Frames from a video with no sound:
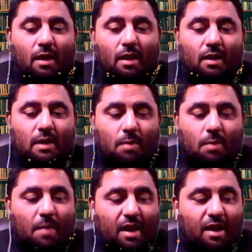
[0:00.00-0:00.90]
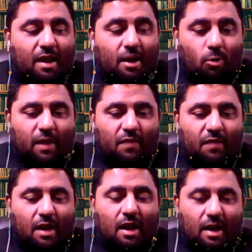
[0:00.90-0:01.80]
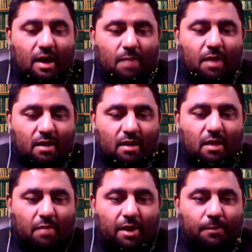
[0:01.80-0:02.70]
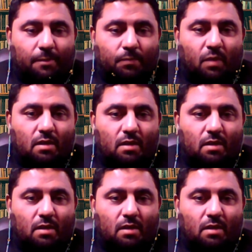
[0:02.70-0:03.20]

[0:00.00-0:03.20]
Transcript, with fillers: जब हमारे घरों के अंदर खाना पकाते हुए जब